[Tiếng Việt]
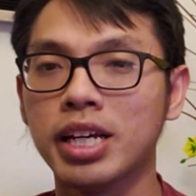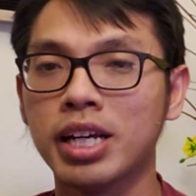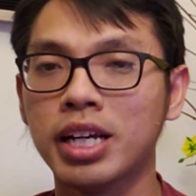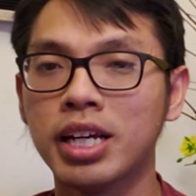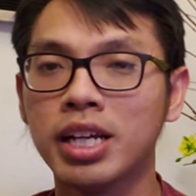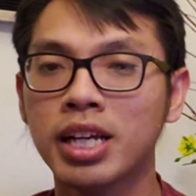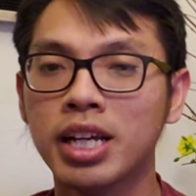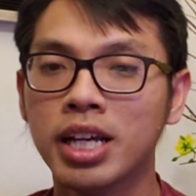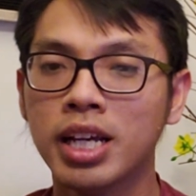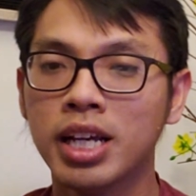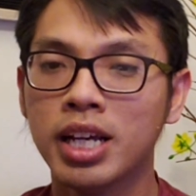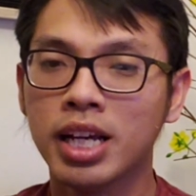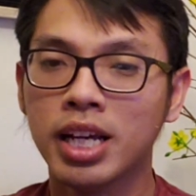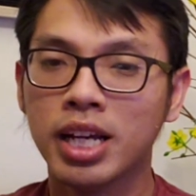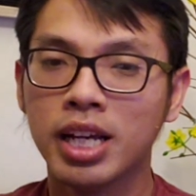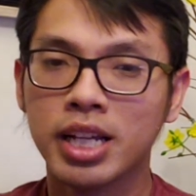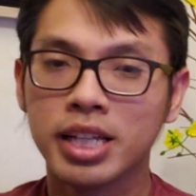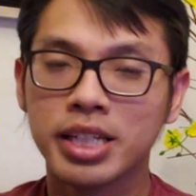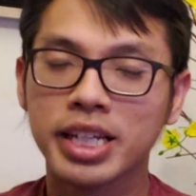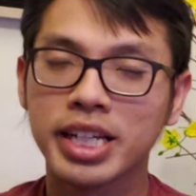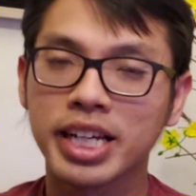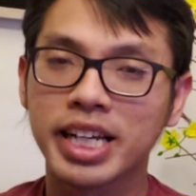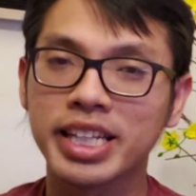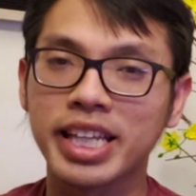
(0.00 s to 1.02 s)
à,
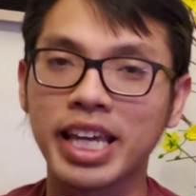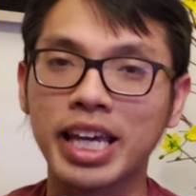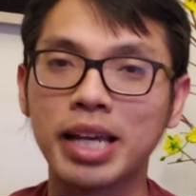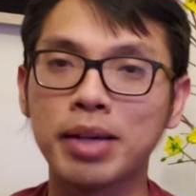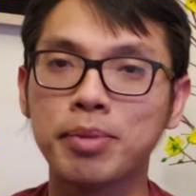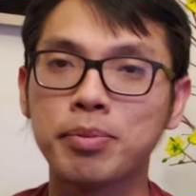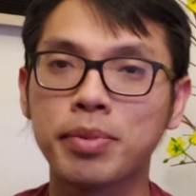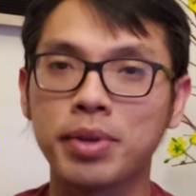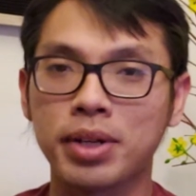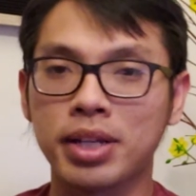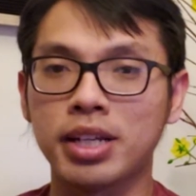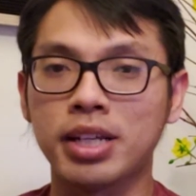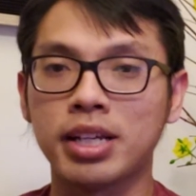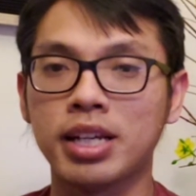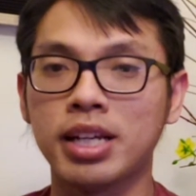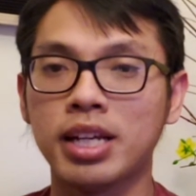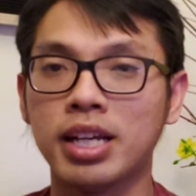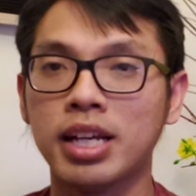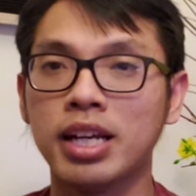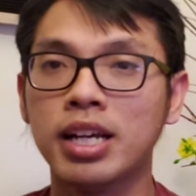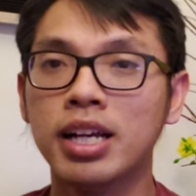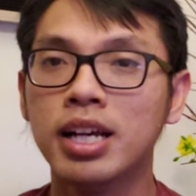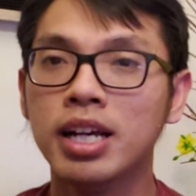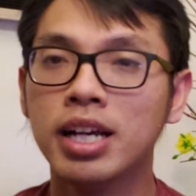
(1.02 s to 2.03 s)
với cái chuyện
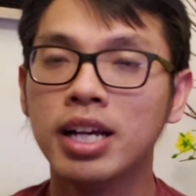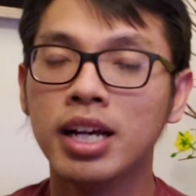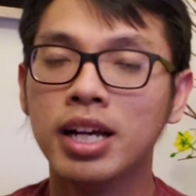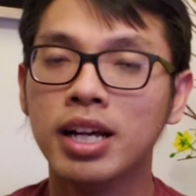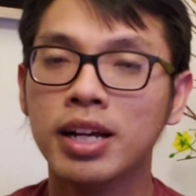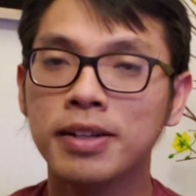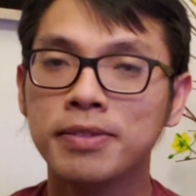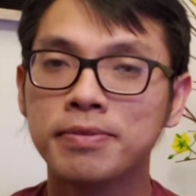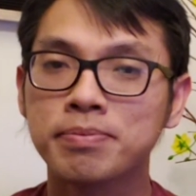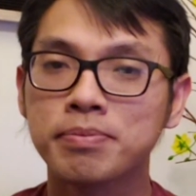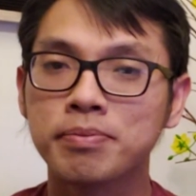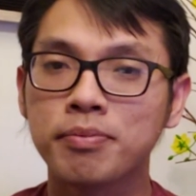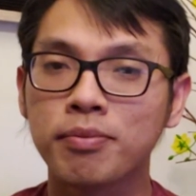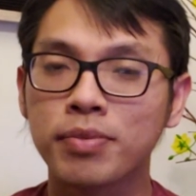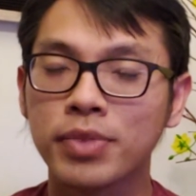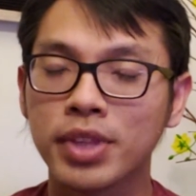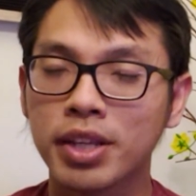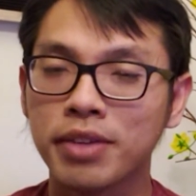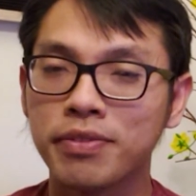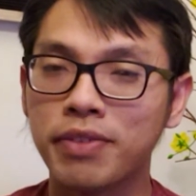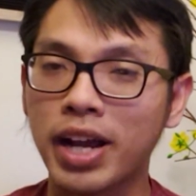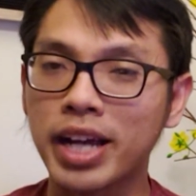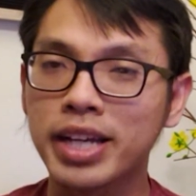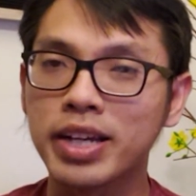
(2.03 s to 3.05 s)
mà
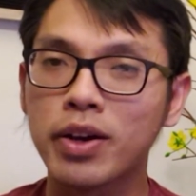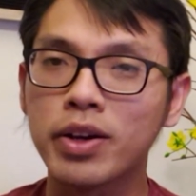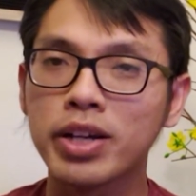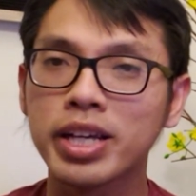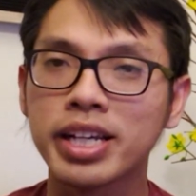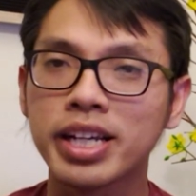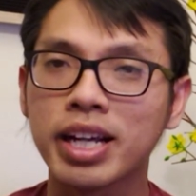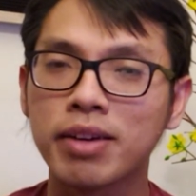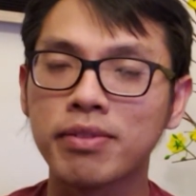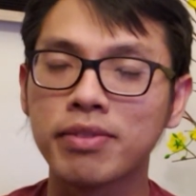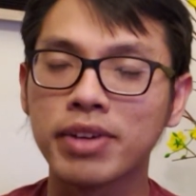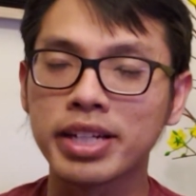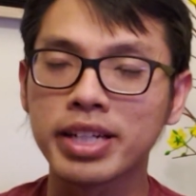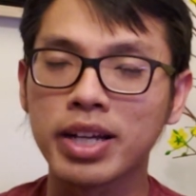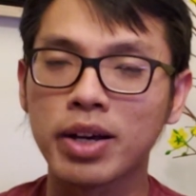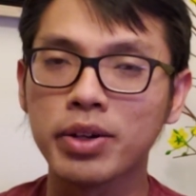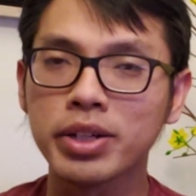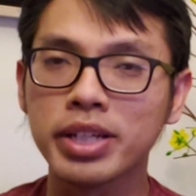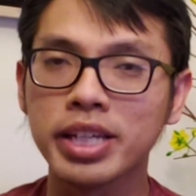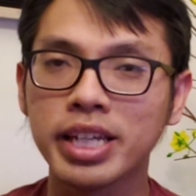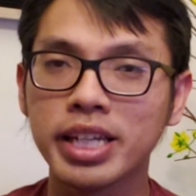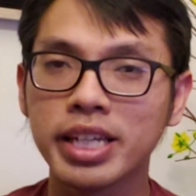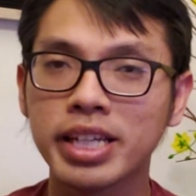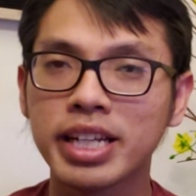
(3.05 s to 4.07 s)
phản đối hay không phản
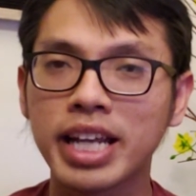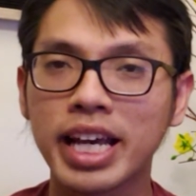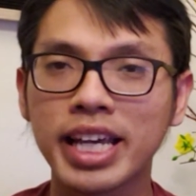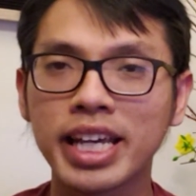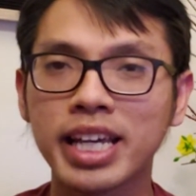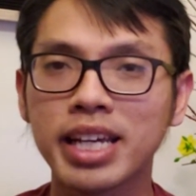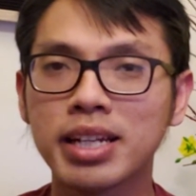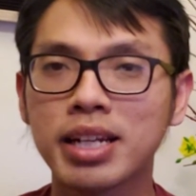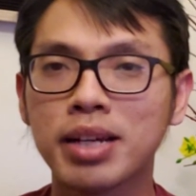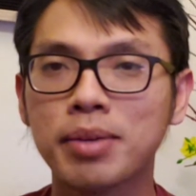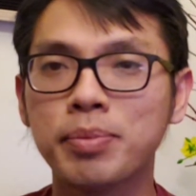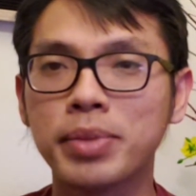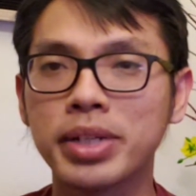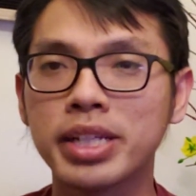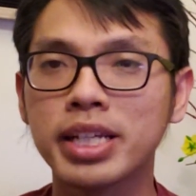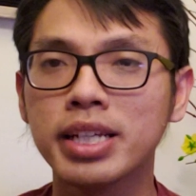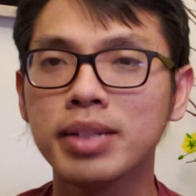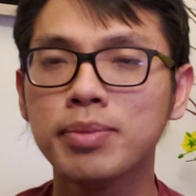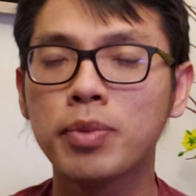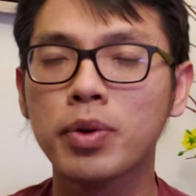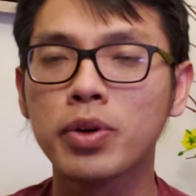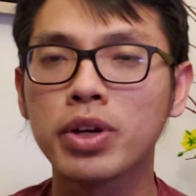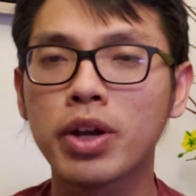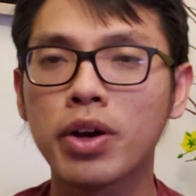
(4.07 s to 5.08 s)
đối gì ở đây hết á mình chỉ
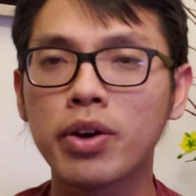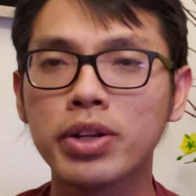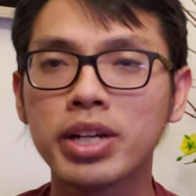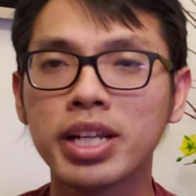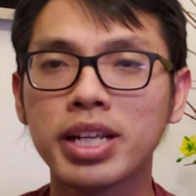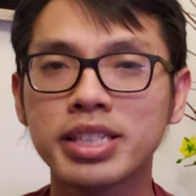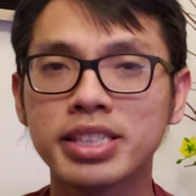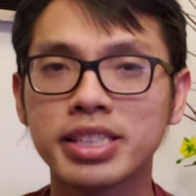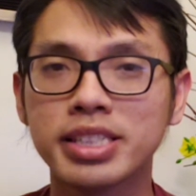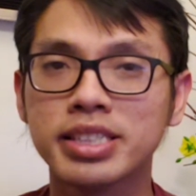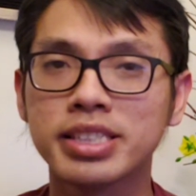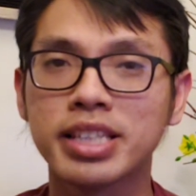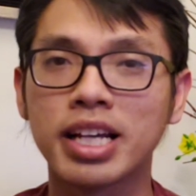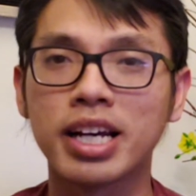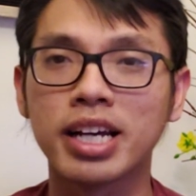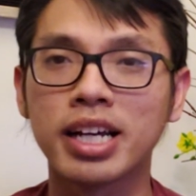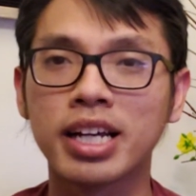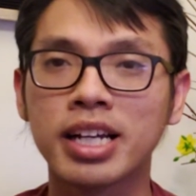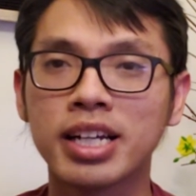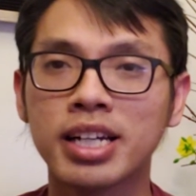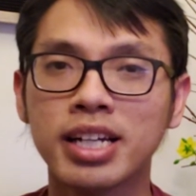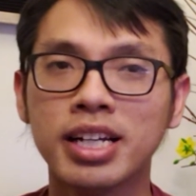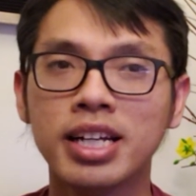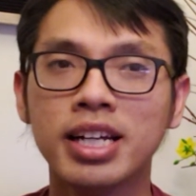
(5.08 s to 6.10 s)
muốn nói lên sự thật
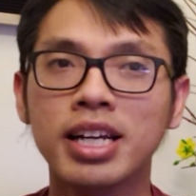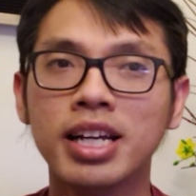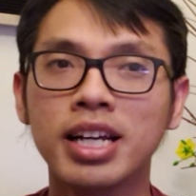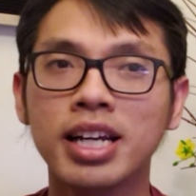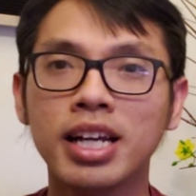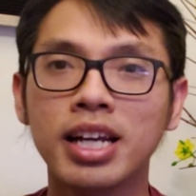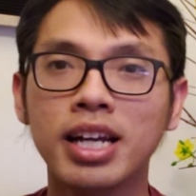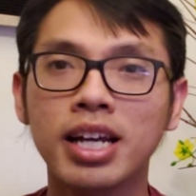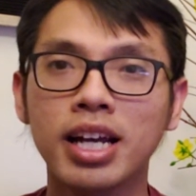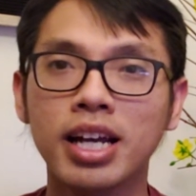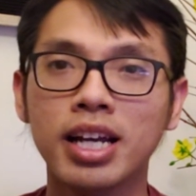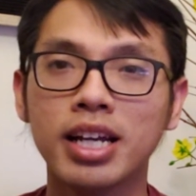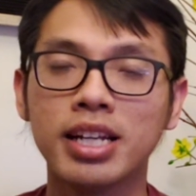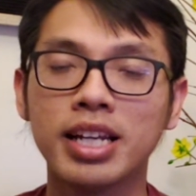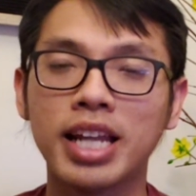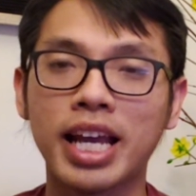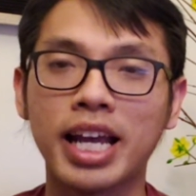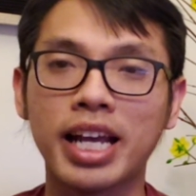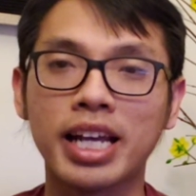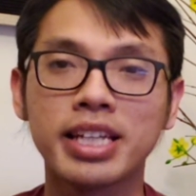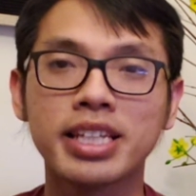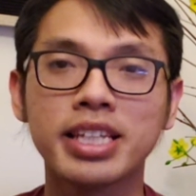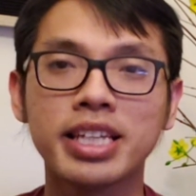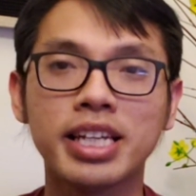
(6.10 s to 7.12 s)

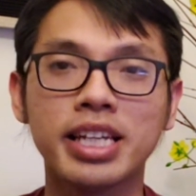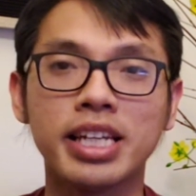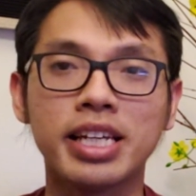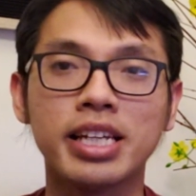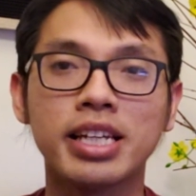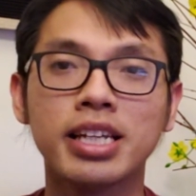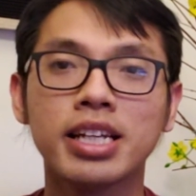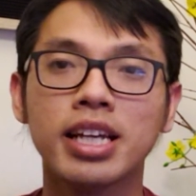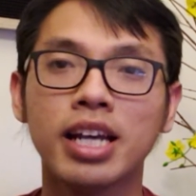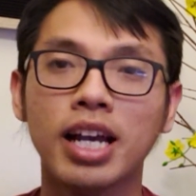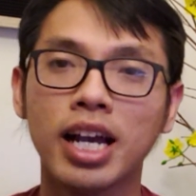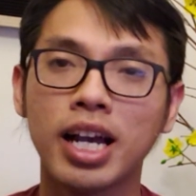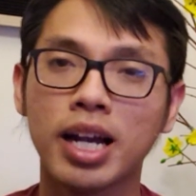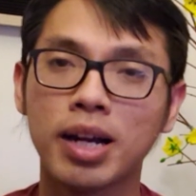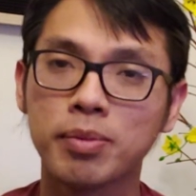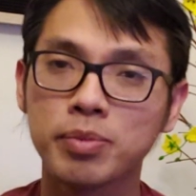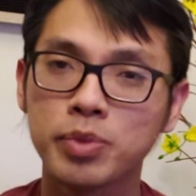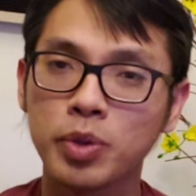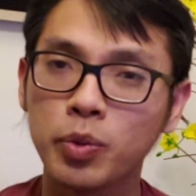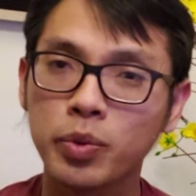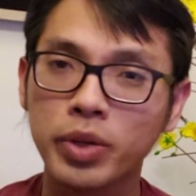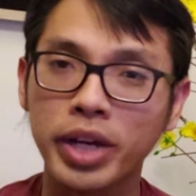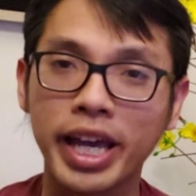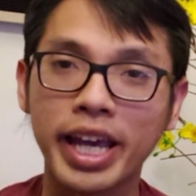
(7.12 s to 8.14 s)
là gì à, không
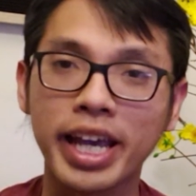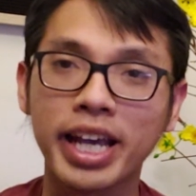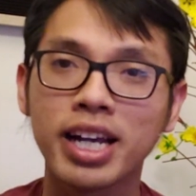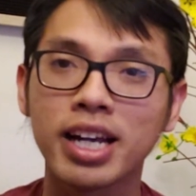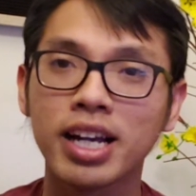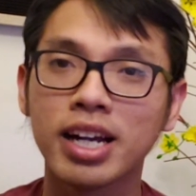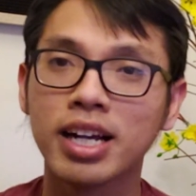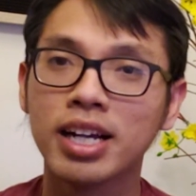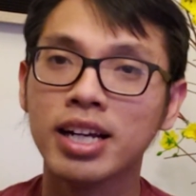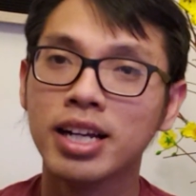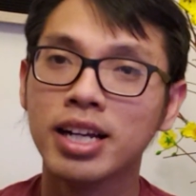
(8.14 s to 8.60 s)
chú ngạn